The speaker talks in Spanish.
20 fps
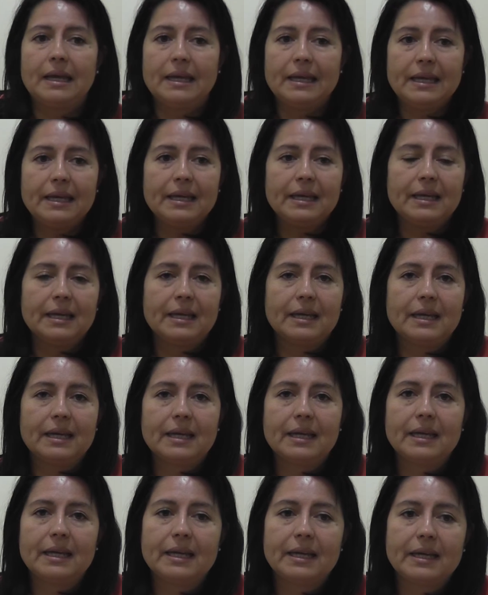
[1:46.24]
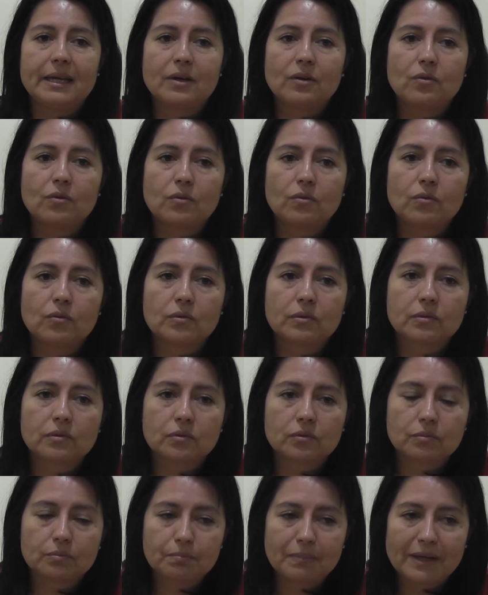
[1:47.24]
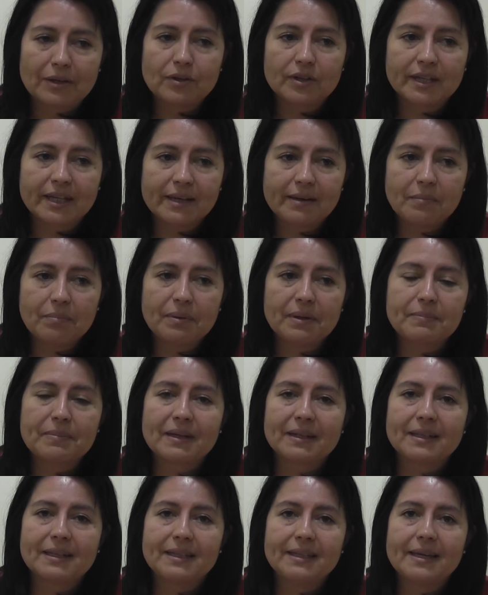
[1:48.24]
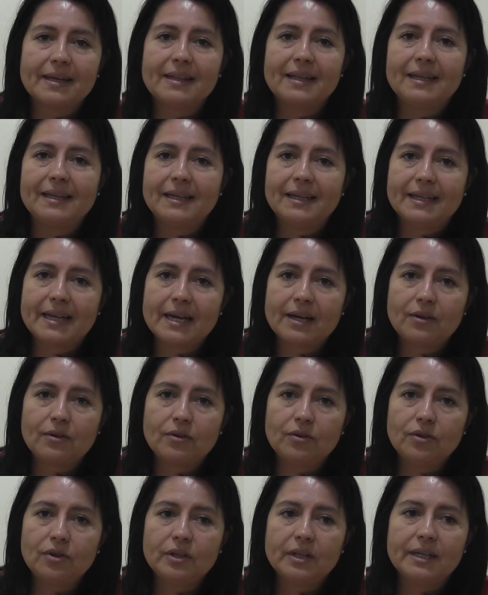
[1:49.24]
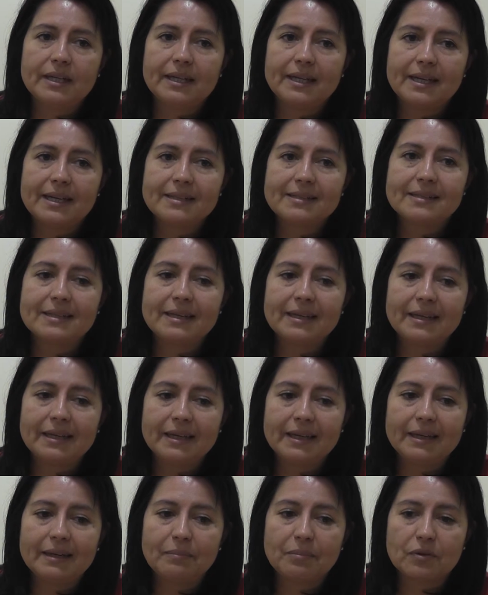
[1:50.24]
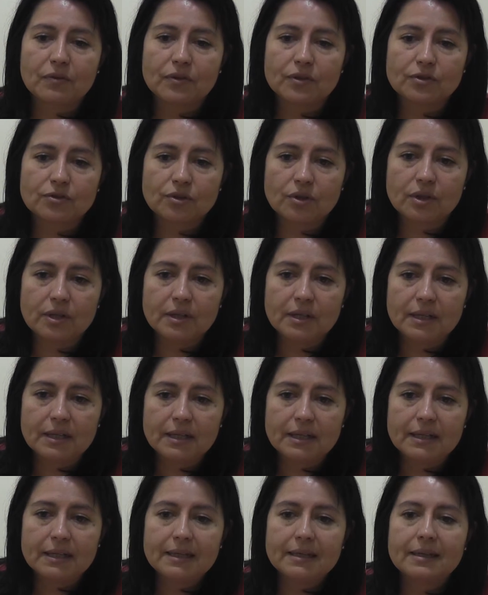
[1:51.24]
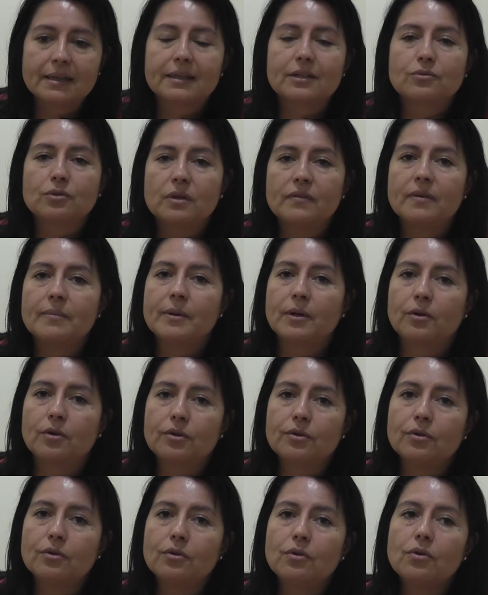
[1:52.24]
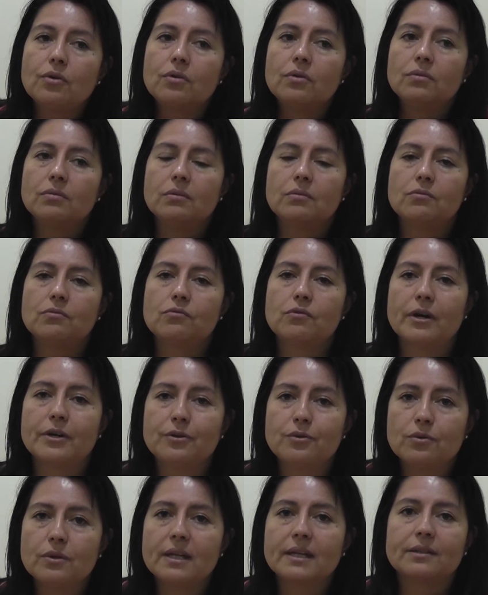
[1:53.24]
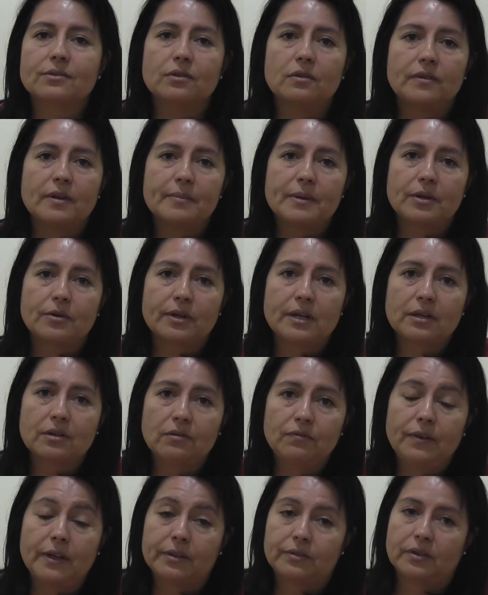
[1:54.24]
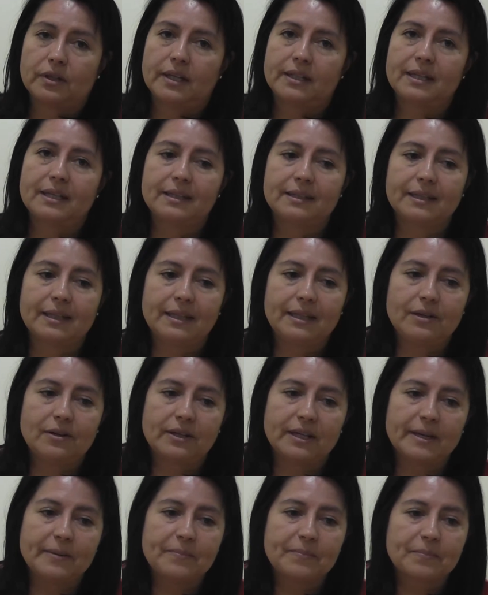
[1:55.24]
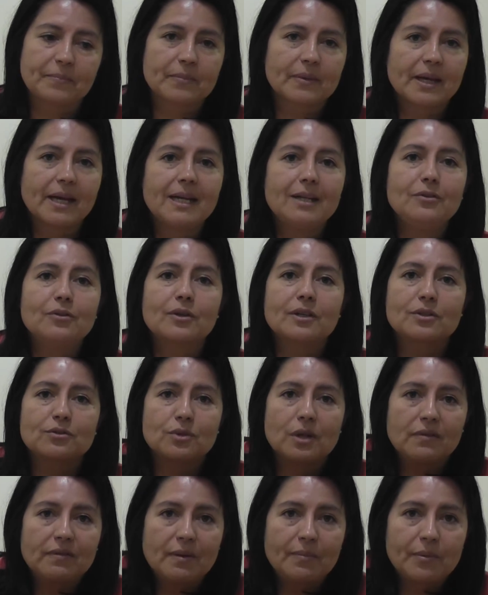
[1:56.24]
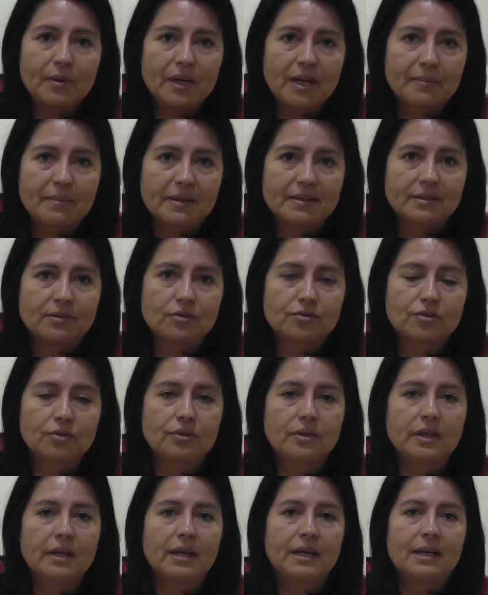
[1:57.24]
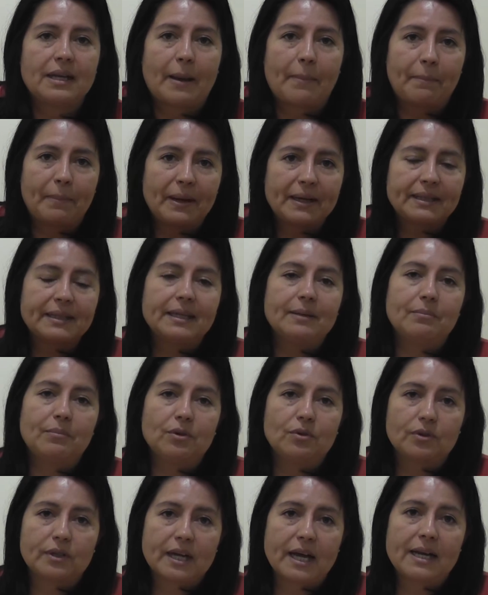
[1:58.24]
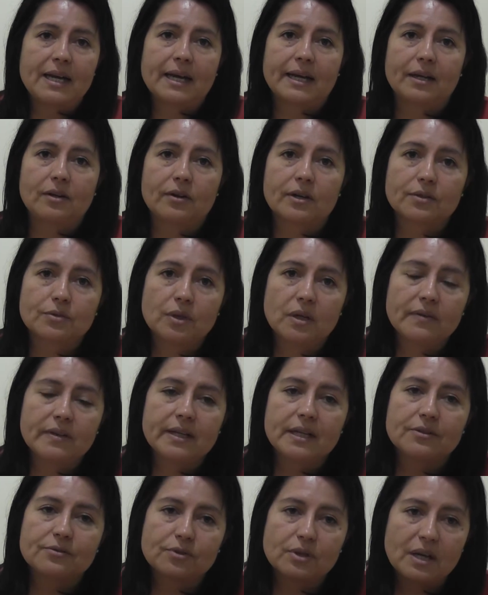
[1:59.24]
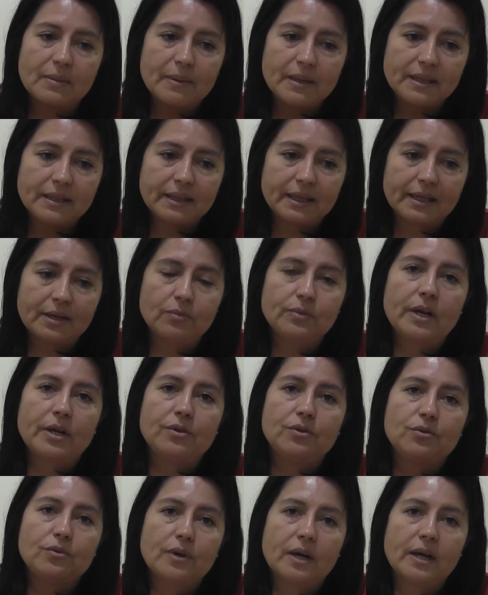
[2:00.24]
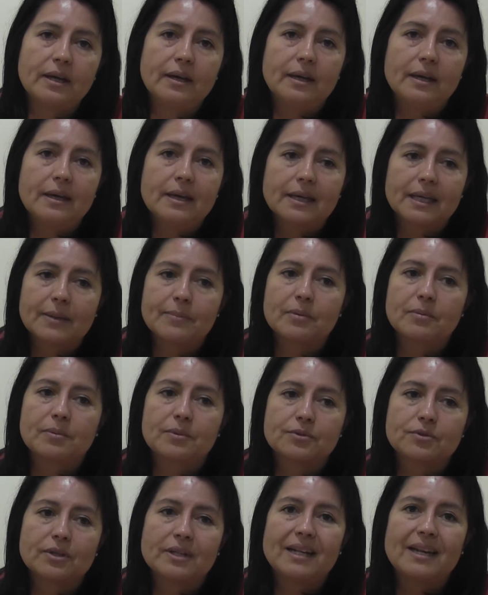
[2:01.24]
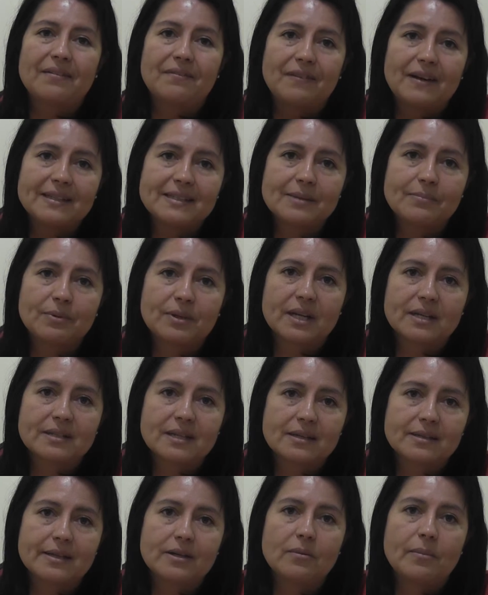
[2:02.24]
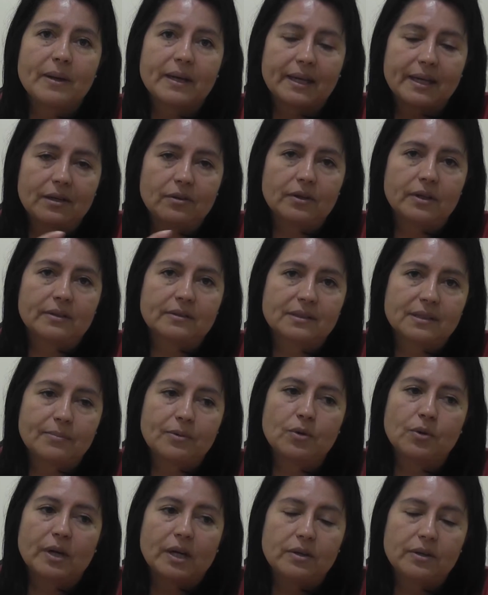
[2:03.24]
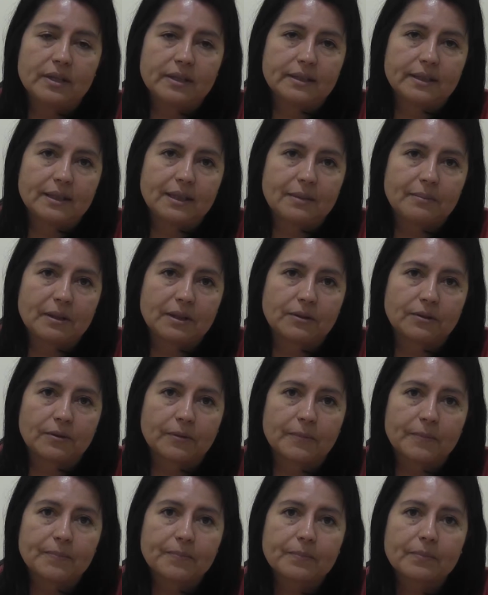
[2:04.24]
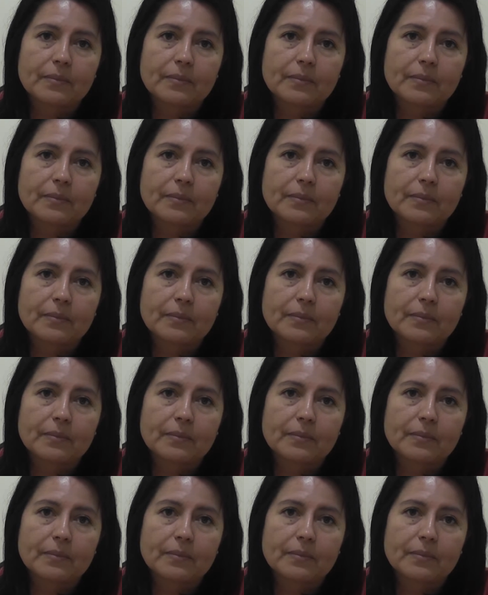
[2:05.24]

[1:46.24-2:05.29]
y eh, bajo qué perspectiva de liderazgo ese profesor resuelve mejor o, ayuda a resolver mejor el conflicto, en el entendido que él no resuelve el problema, sino son las partes involucradas las que lo resuelven y él solamente es una ayuda que proporciona las bases, así decirlo, para que se produzcan los entendimientos.